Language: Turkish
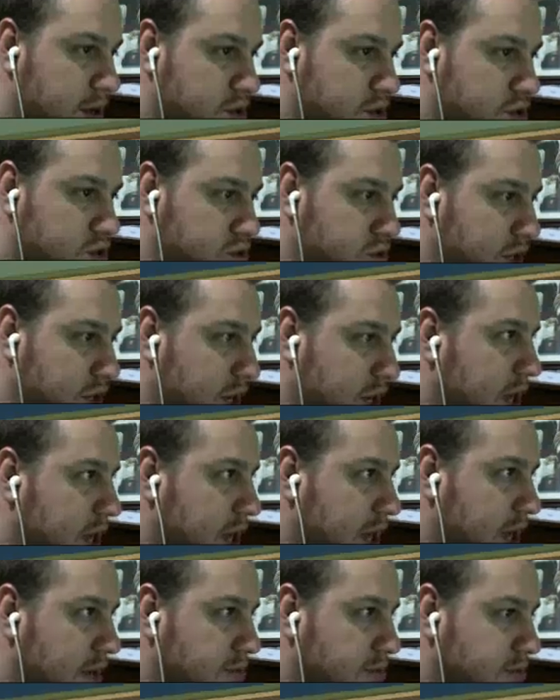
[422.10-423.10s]
şuraya
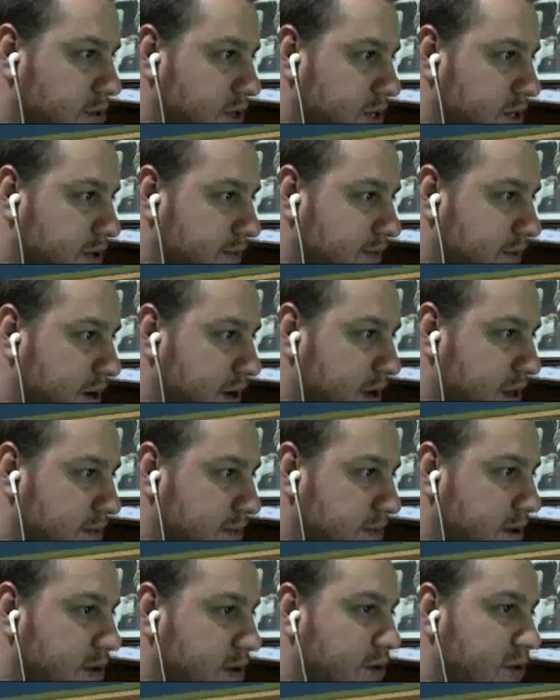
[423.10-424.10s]
gel. Burası farklı
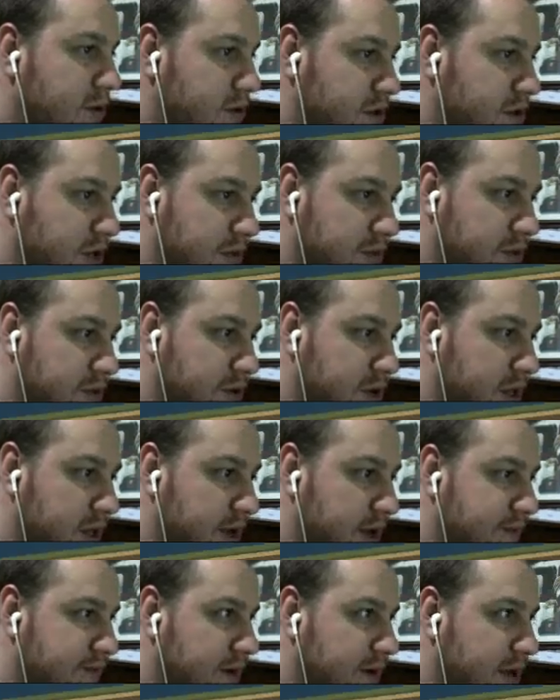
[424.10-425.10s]
mı? O tabi
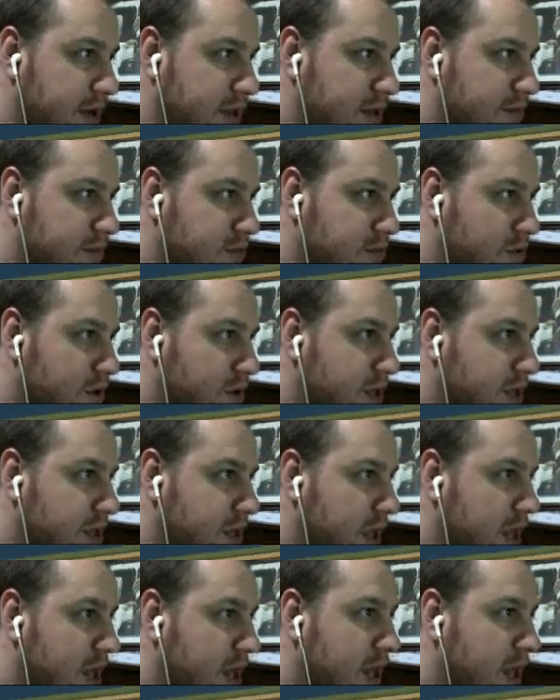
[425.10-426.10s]
oralar farklı.
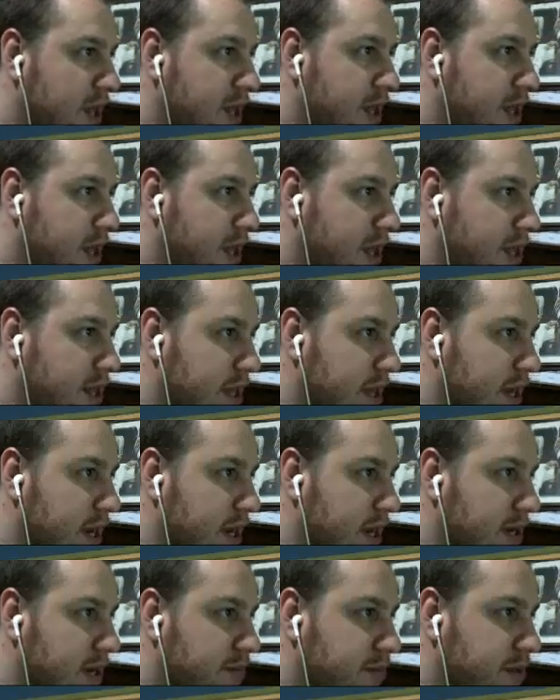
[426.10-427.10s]
Bullet'te iki
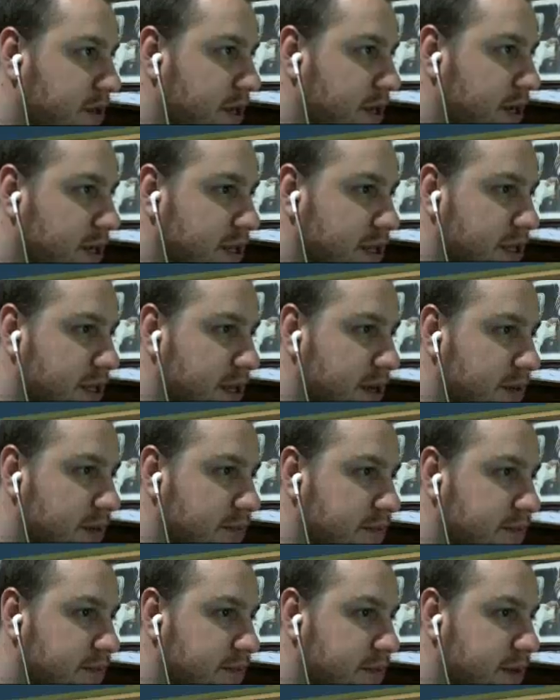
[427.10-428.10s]
tane kapı
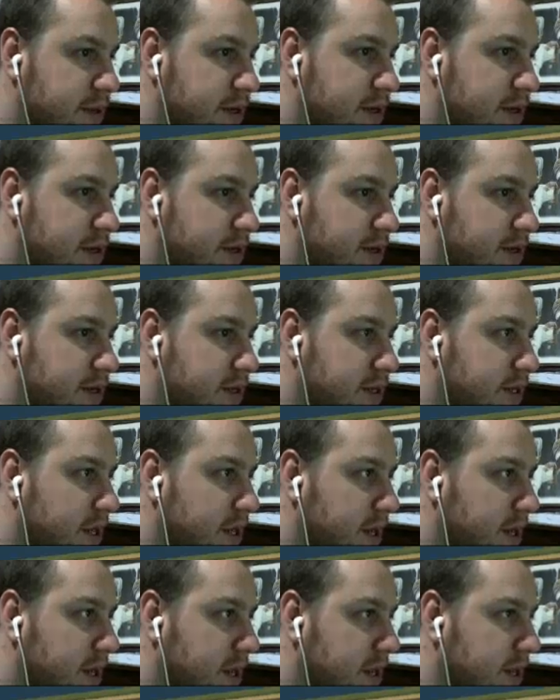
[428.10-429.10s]
lazım.
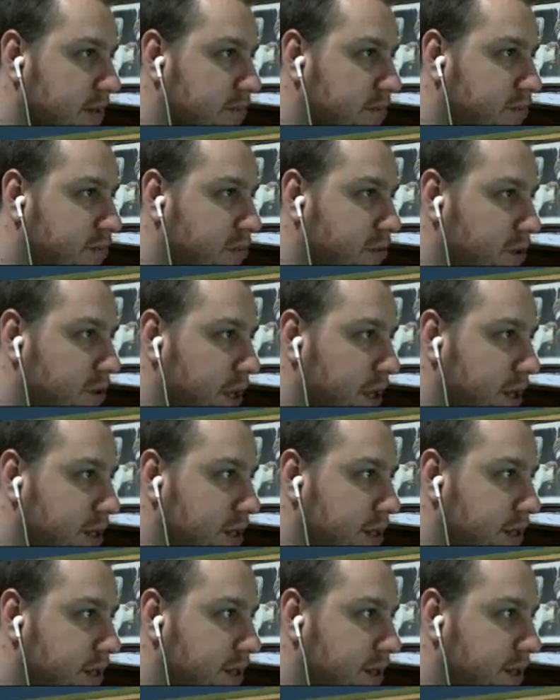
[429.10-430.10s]
Startla
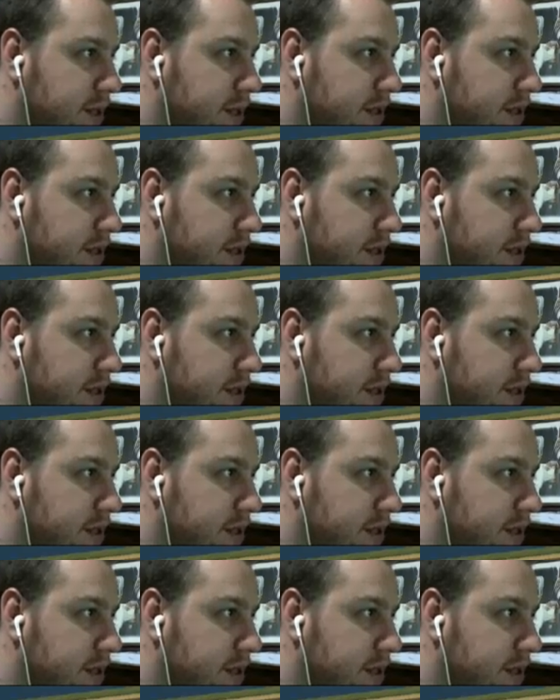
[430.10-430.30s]
bullet.